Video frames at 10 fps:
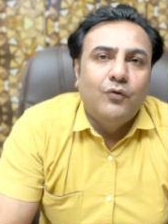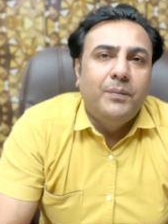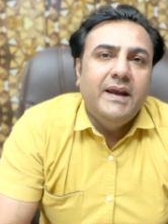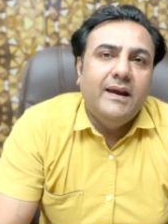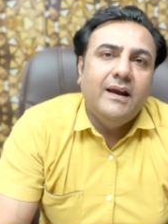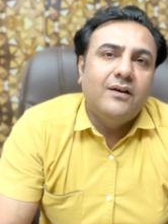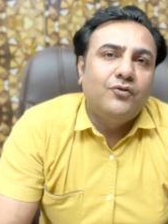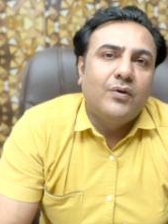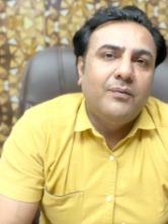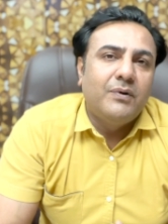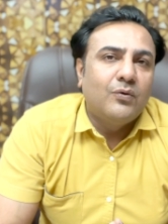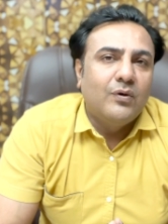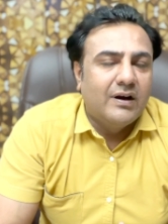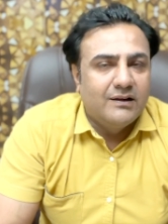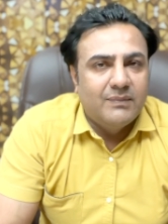वो भी एक जो है बिल्कुल
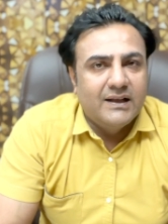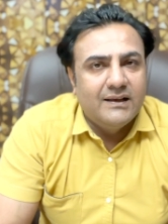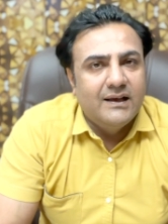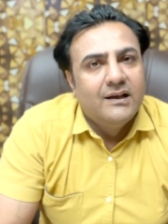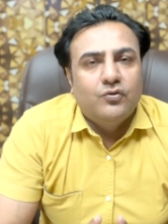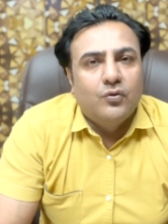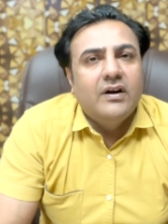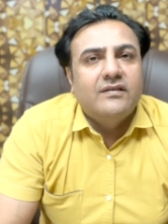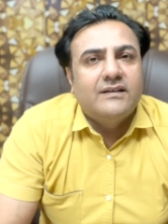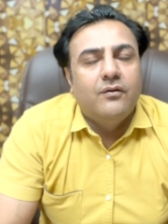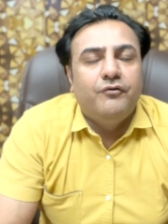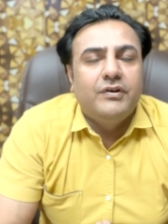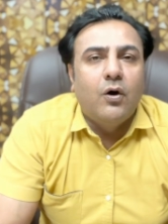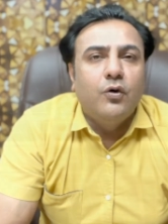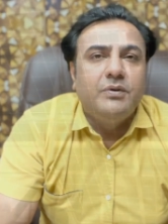गलत बात है सोलर सिस्टम
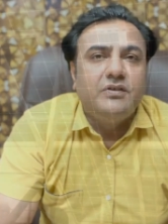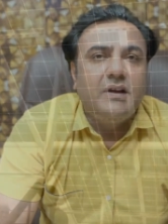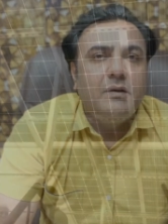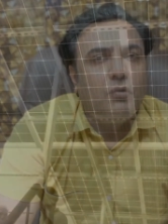विदाउट बिजली